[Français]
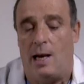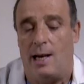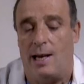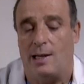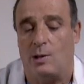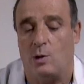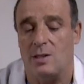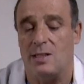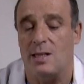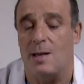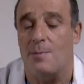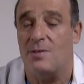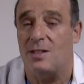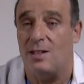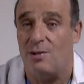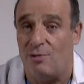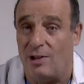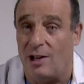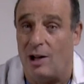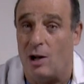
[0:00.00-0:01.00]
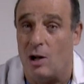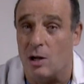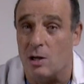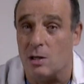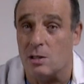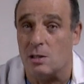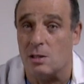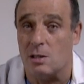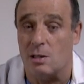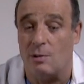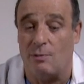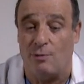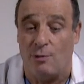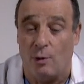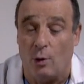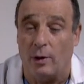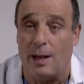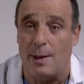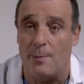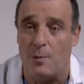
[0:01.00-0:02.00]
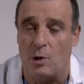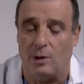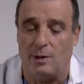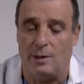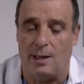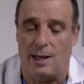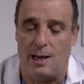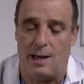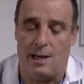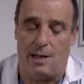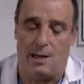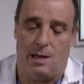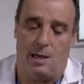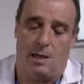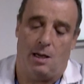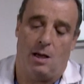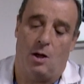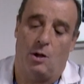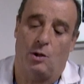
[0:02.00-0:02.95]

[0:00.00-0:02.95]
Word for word: La deuxième différence fondamentale